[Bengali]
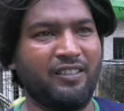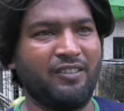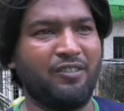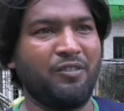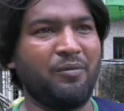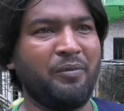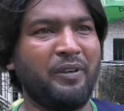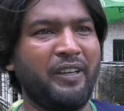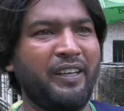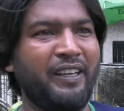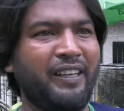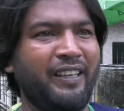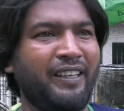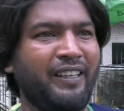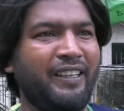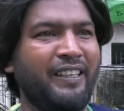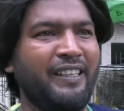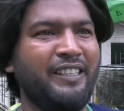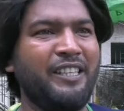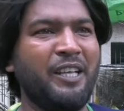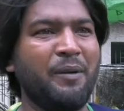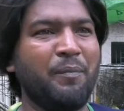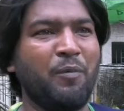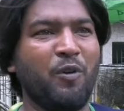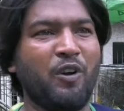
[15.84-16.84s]
তবে
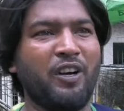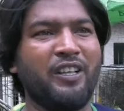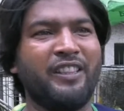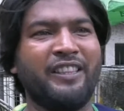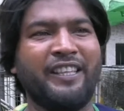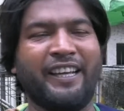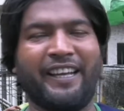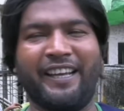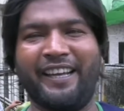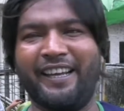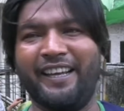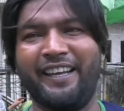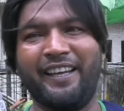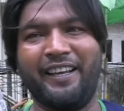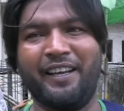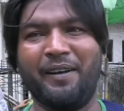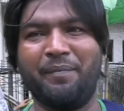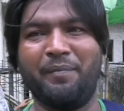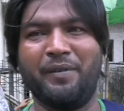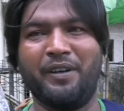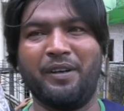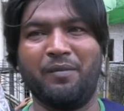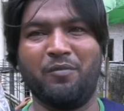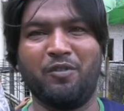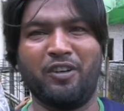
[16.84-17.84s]
ঈদের পরের থেকে
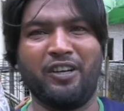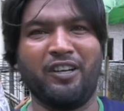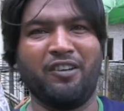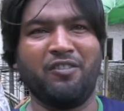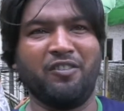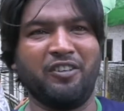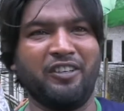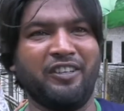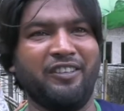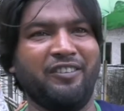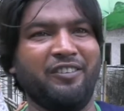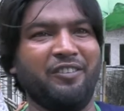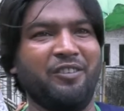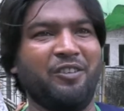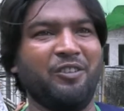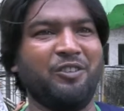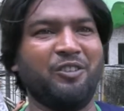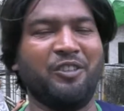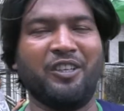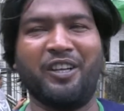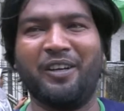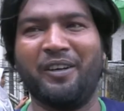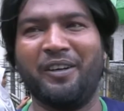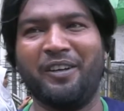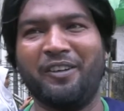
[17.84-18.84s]
আপনার মনে করেন
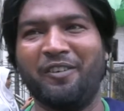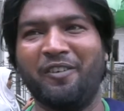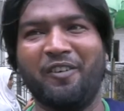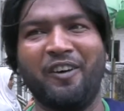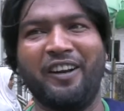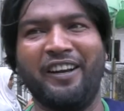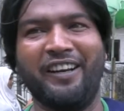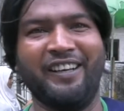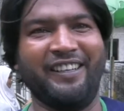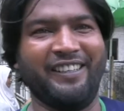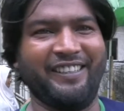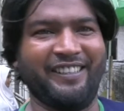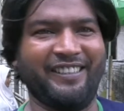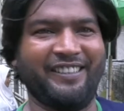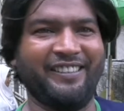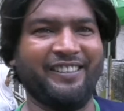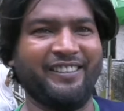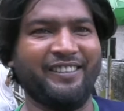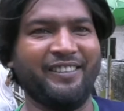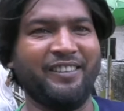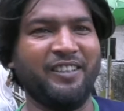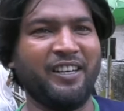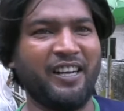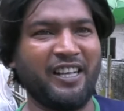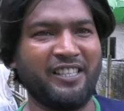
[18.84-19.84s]
অতটা হয় না আর কি
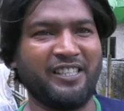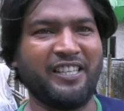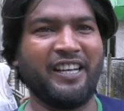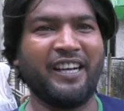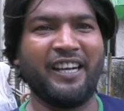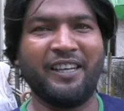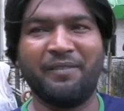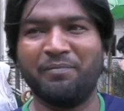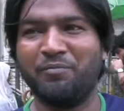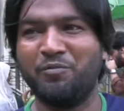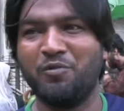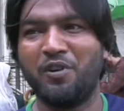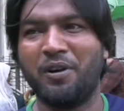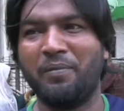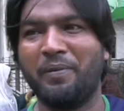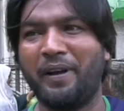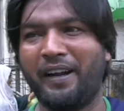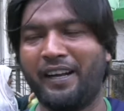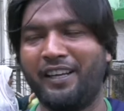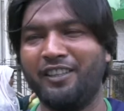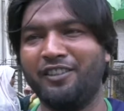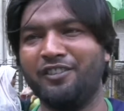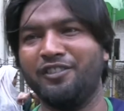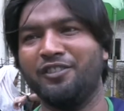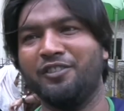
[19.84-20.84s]
রাস্তাঘাট পুরো
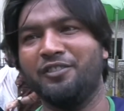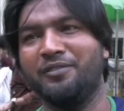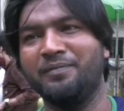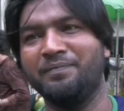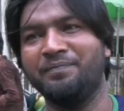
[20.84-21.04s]
ফাঁকা তো